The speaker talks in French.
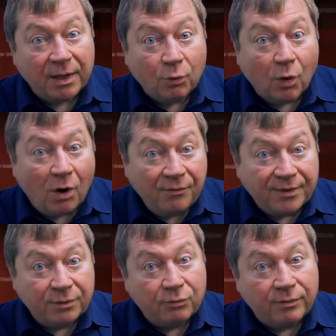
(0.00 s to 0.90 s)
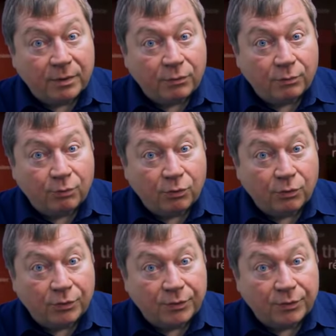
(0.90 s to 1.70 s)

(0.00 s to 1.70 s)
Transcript: qui ont enfin trouvé un lieu pour euh,